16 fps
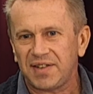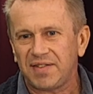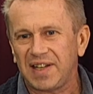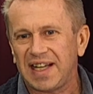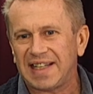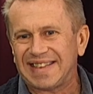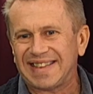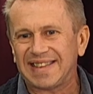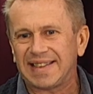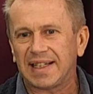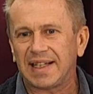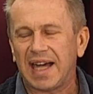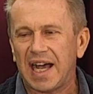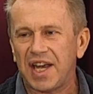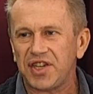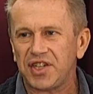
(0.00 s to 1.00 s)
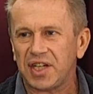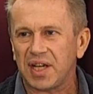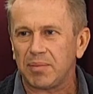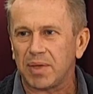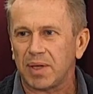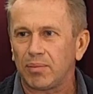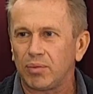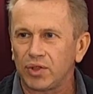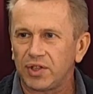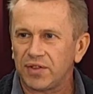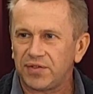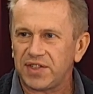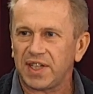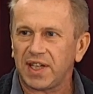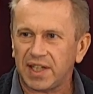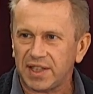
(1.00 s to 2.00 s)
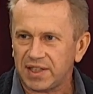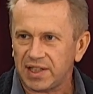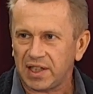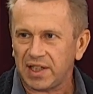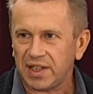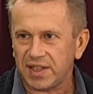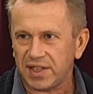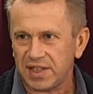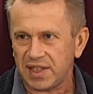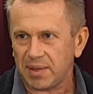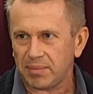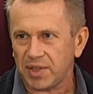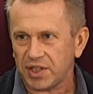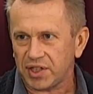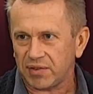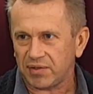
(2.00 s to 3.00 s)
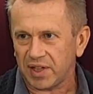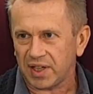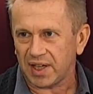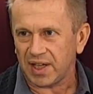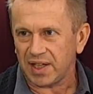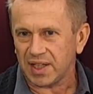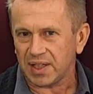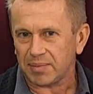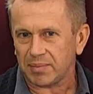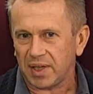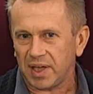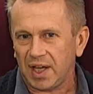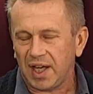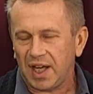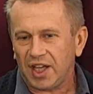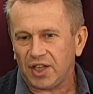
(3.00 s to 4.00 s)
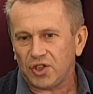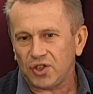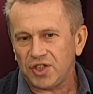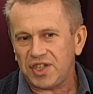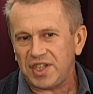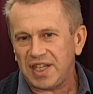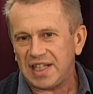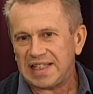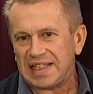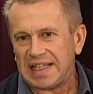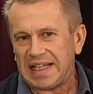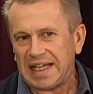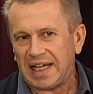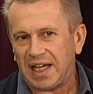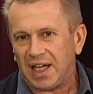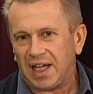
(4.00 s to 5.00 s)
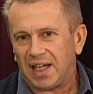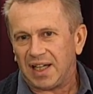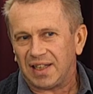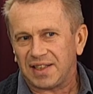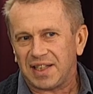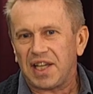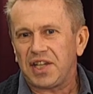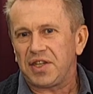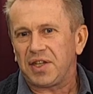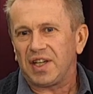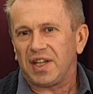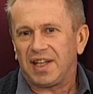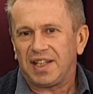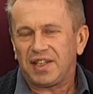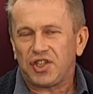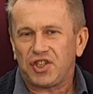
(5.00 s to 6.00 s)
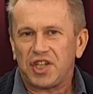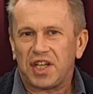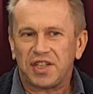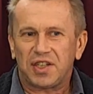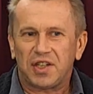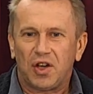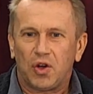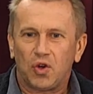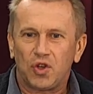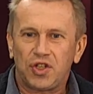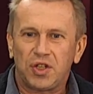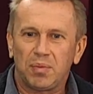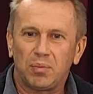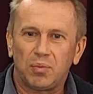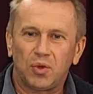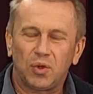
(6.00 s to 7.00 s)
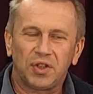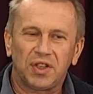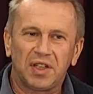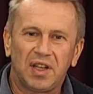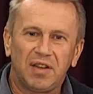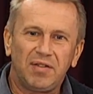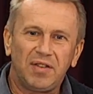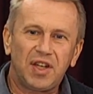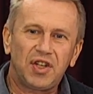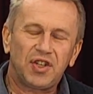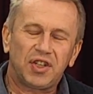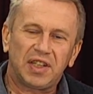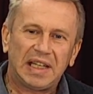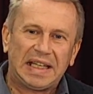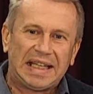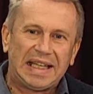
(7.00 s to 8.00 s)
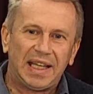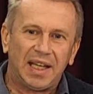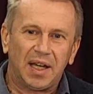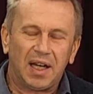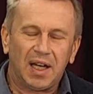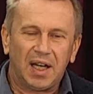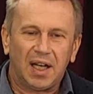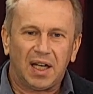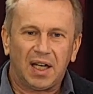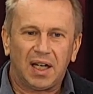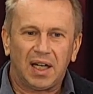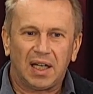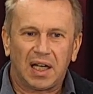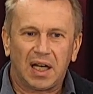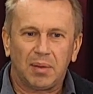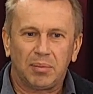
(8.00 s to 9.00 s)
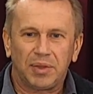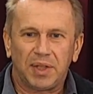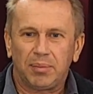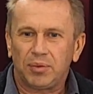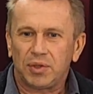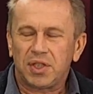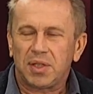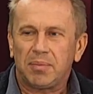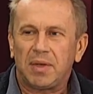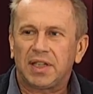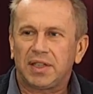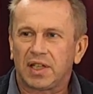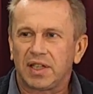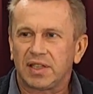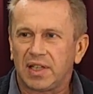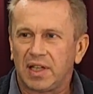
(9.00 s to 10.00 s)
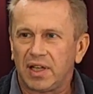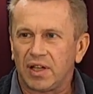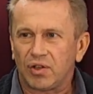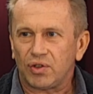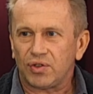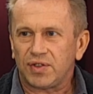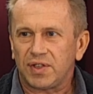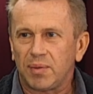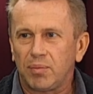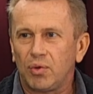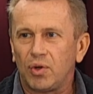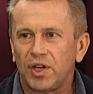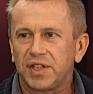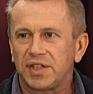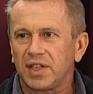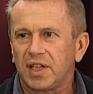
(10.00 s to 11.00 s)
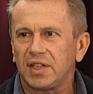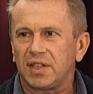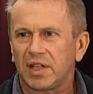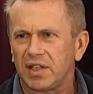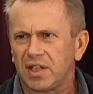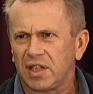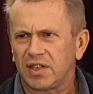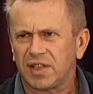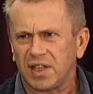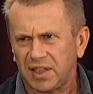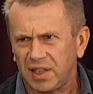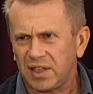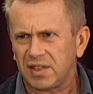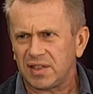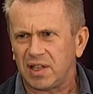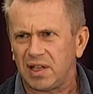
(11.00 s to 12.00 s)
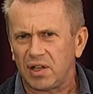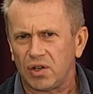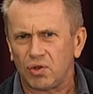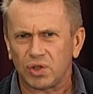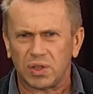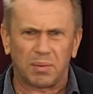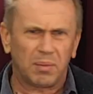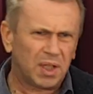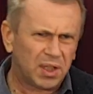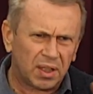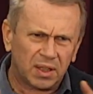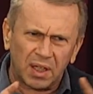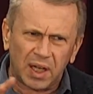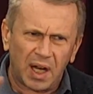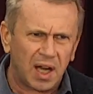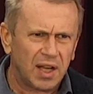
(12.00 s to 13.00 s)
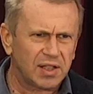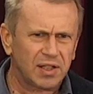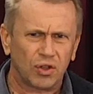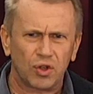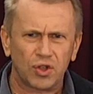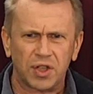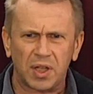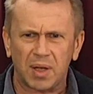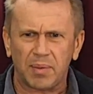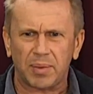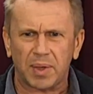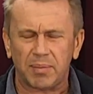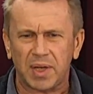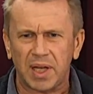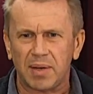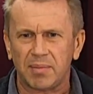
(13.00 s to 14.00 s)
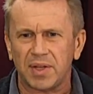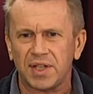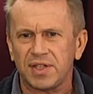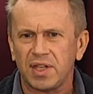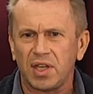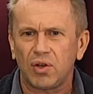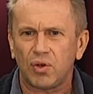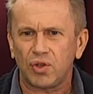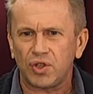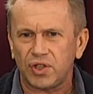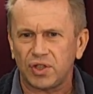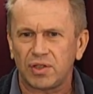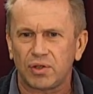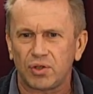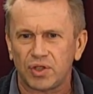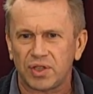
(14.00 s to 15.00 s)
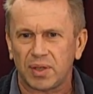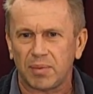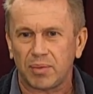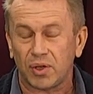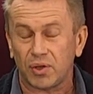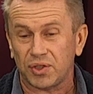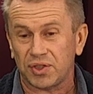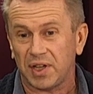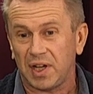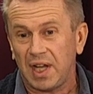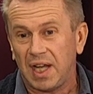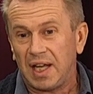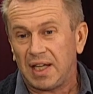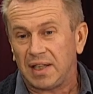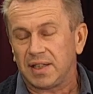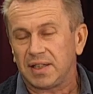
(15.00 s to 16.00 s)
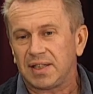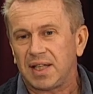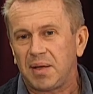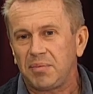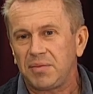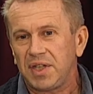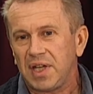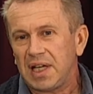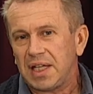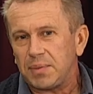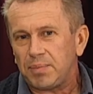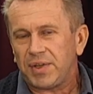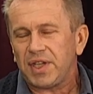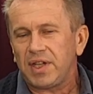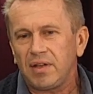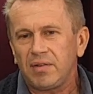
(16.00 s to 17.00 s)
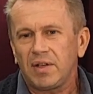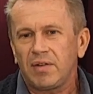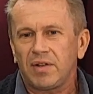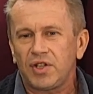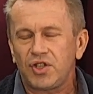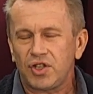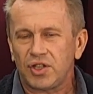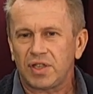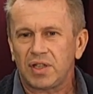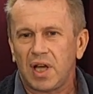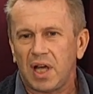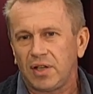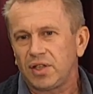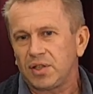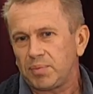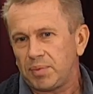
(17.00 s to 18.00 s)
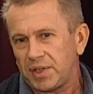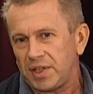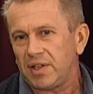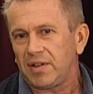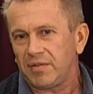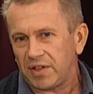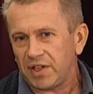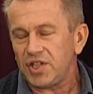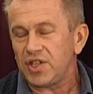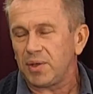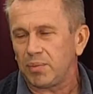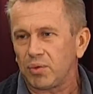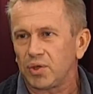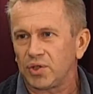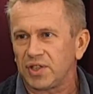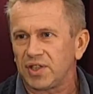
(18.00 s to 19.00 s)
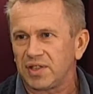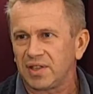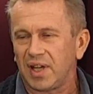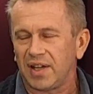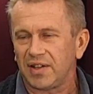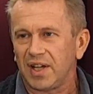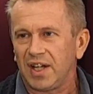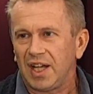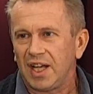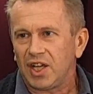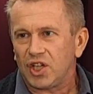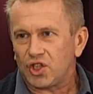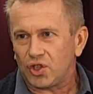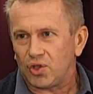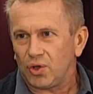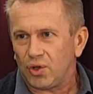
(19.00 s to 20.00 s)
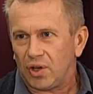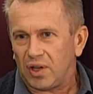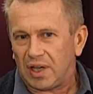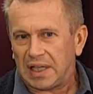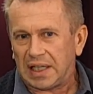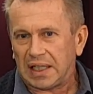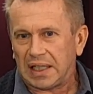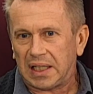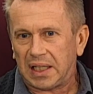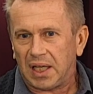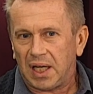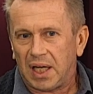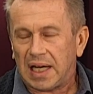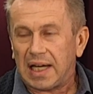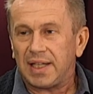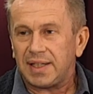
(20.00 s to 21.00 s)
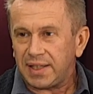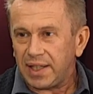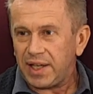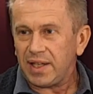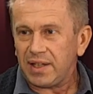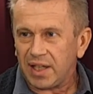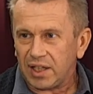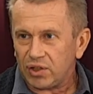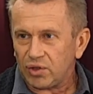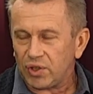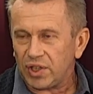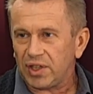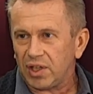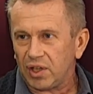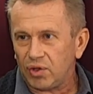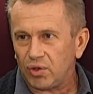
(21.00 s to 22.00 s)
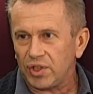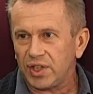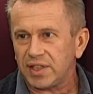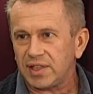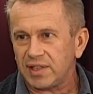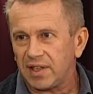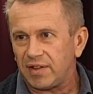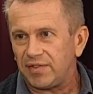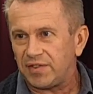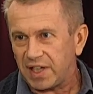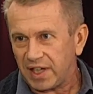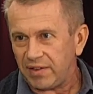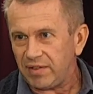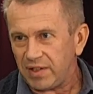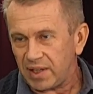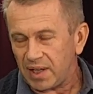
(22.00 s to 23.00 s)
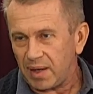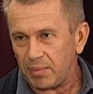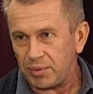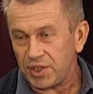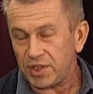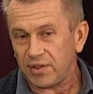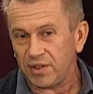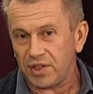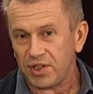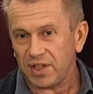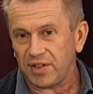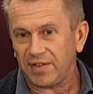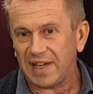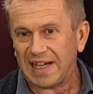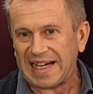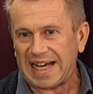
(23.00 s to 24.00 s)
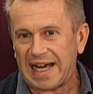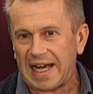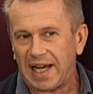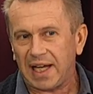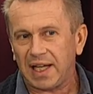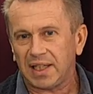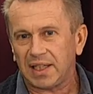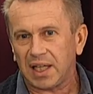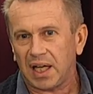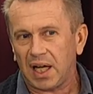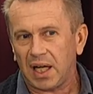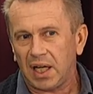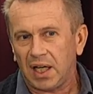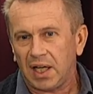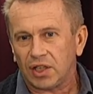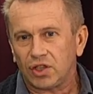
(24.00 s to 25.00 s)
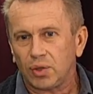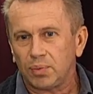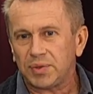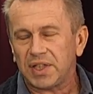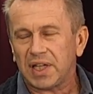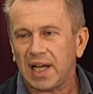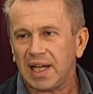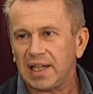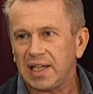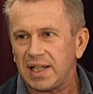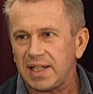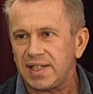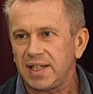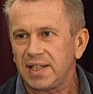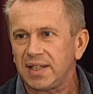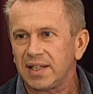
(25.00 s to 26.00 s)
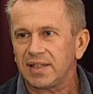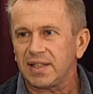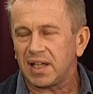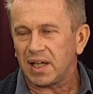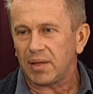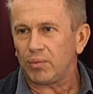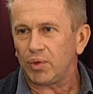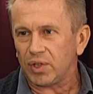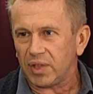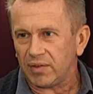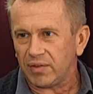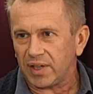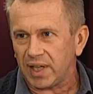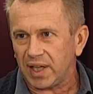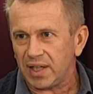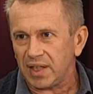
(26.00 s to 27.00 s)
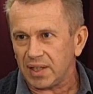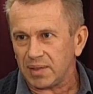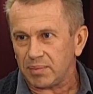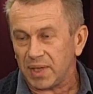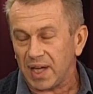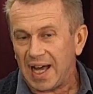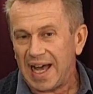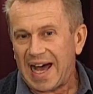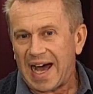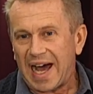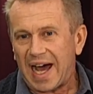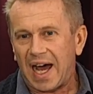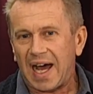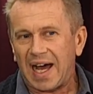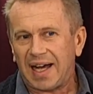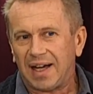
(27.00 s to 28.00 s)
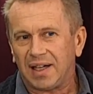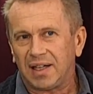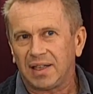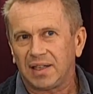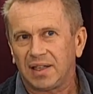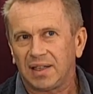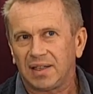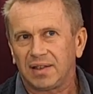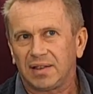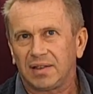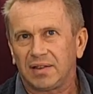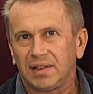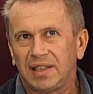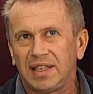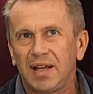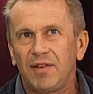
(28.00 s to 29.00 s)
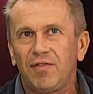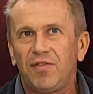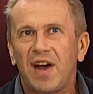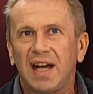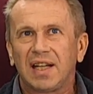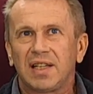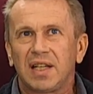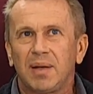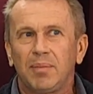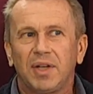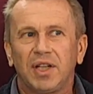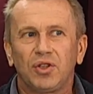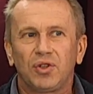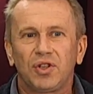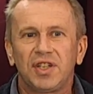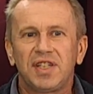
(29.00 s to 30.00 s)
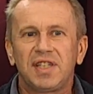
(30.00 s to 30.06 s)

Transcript: является заказчиком работы всех остальных систем нашего организма. То есть если, знаете, сейчас очень модные вещи, такие, э, как, допустим, атеросклероз, все борются с атеросклерозом. Это такая сложная проблема, с ней очень сложно бороться. На самом деле спортивные врачи знают, и, спорт... и врачи просто знают, что э, холестерин, который находится в в крови обычного человека – это субстрат для синтеза гормона в организме. А э, тем фактором, который